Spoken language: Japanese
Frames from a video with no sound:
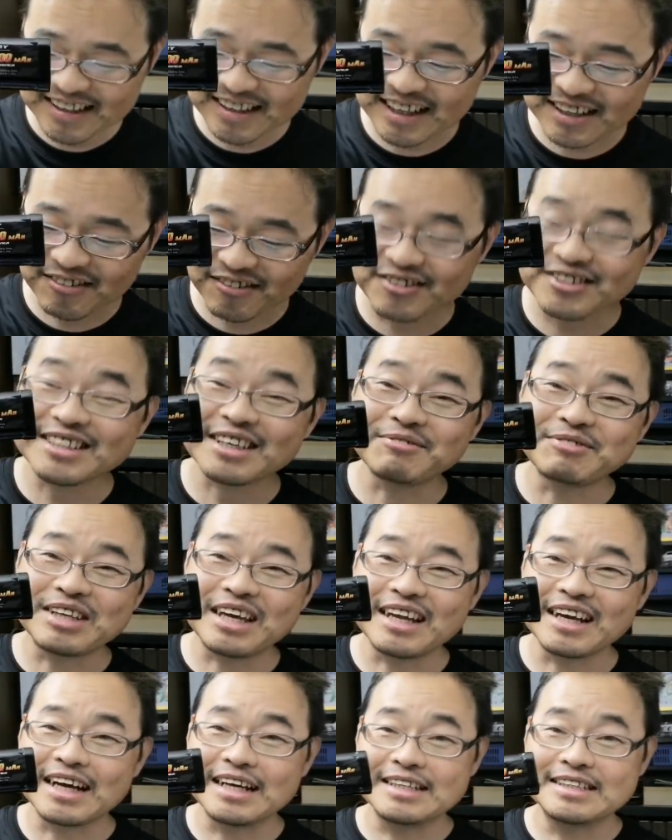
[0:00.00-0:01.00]
なんのこっちゃみ
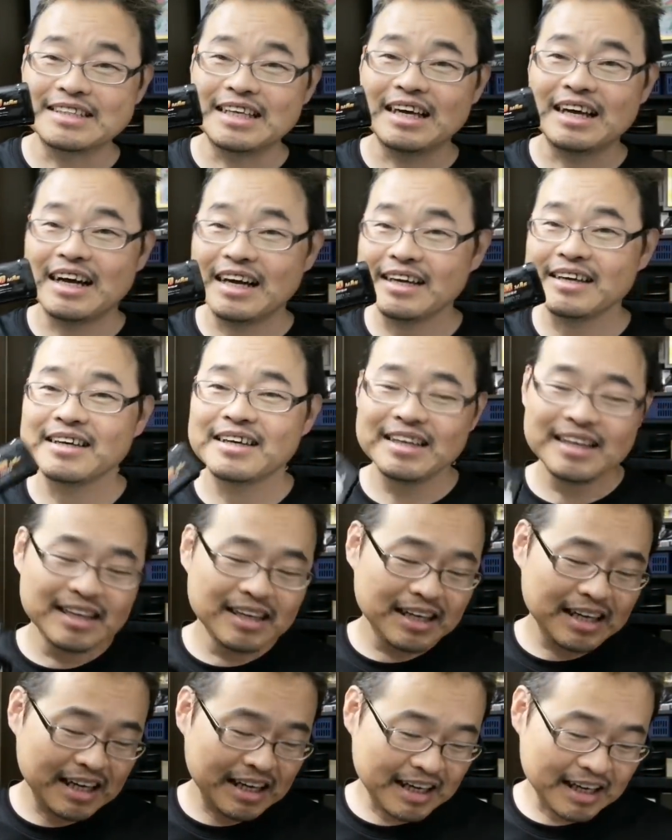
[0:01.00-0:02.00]
たいな感じで。はい。
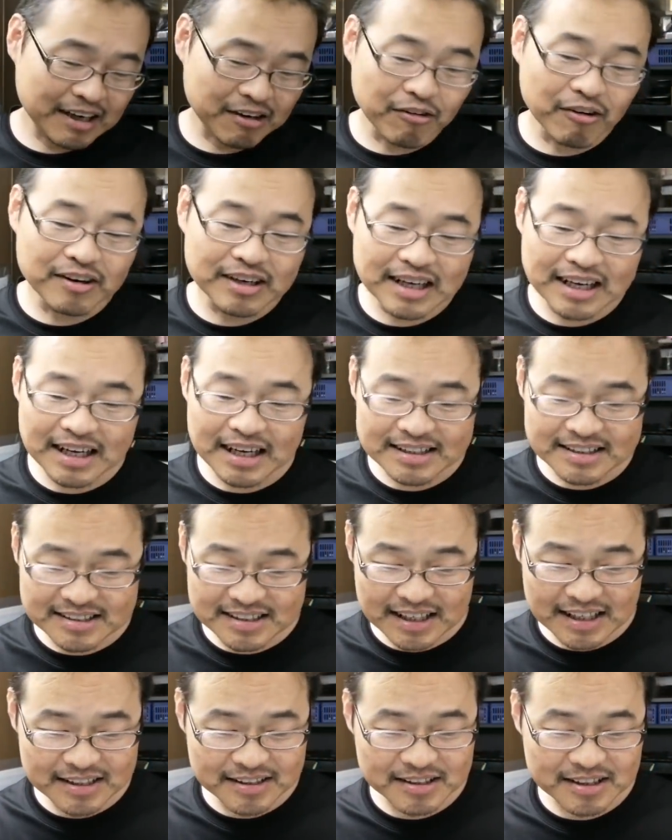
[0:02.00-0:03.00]
えー、こんな感
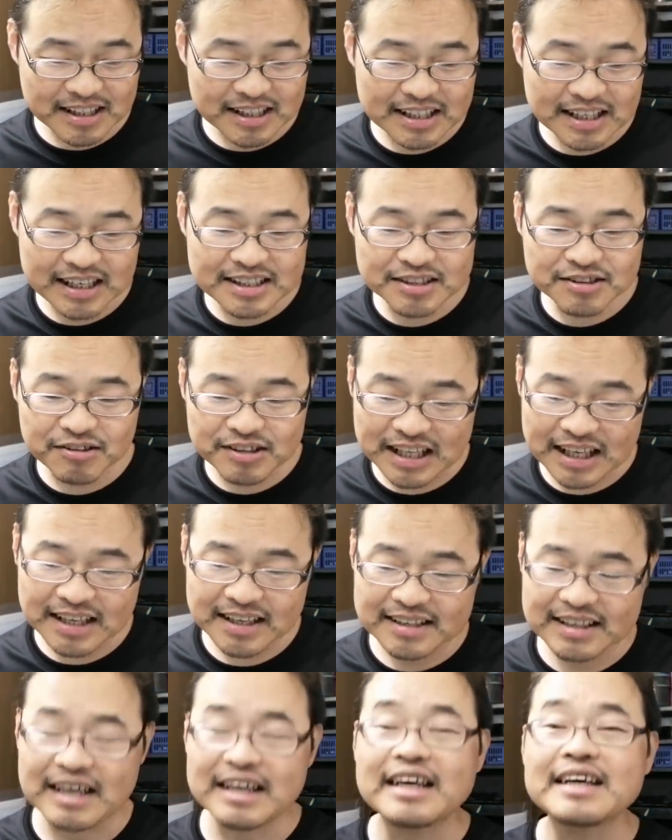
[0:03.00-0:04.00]
じです。え、以上ね、
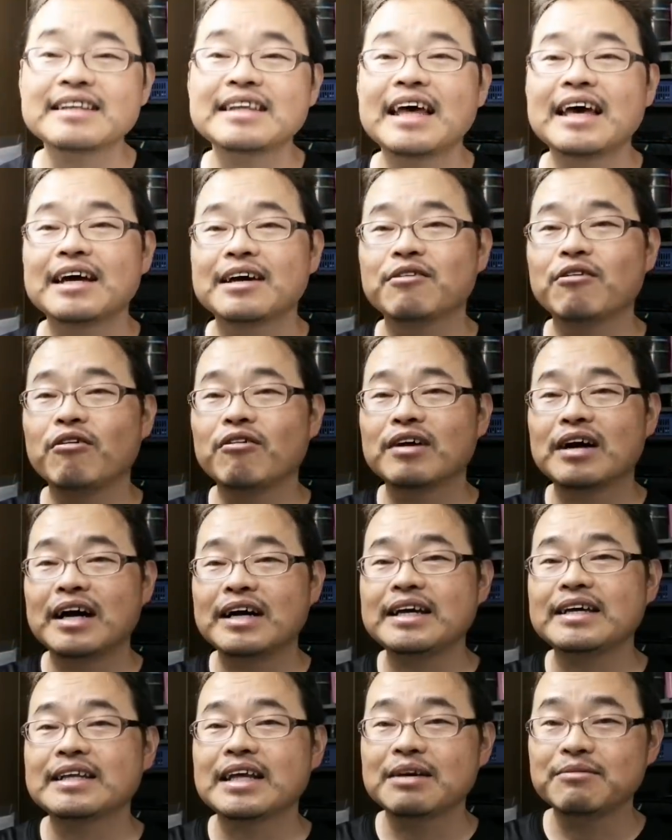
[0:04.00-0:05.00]
7点今
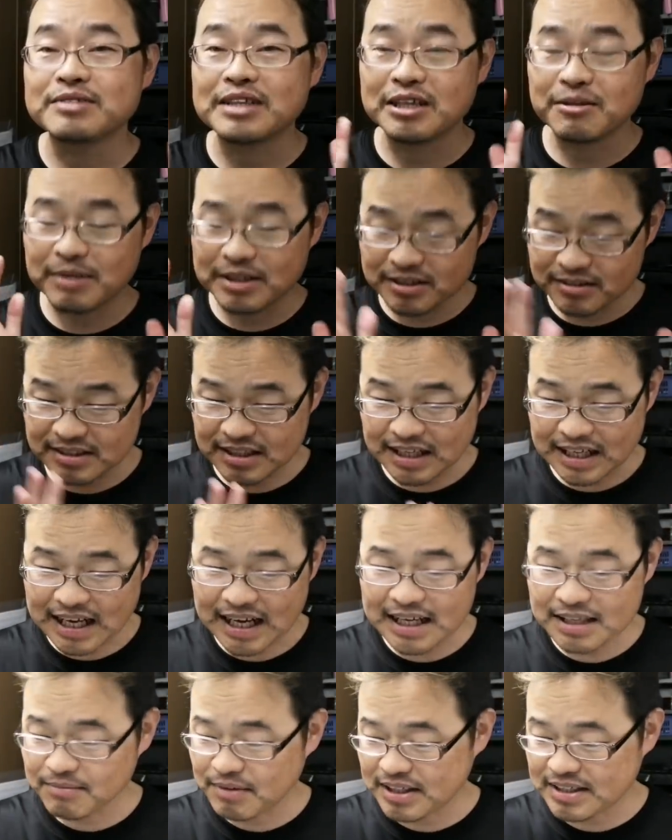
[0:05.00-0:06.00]
回タイムセール祭りで
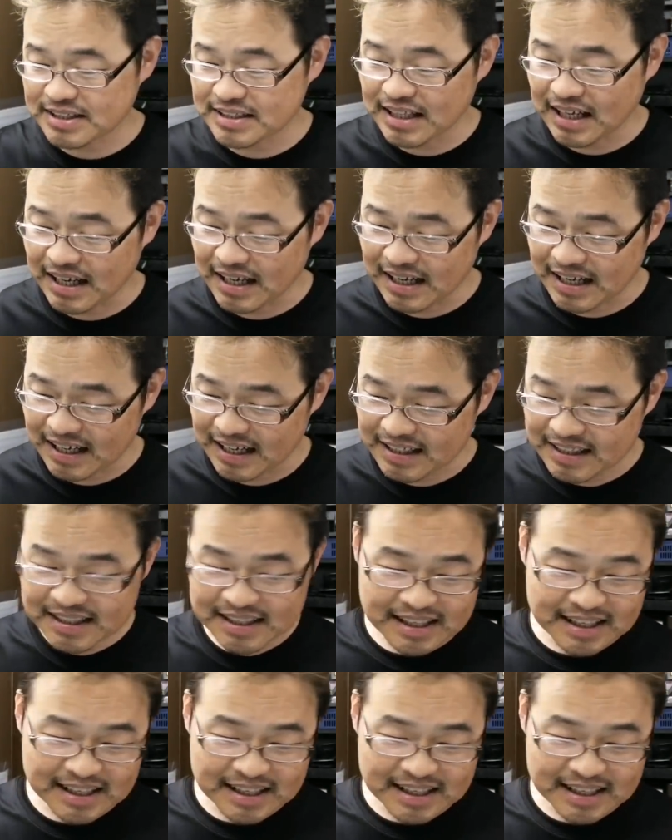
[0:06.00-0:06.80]
買いました。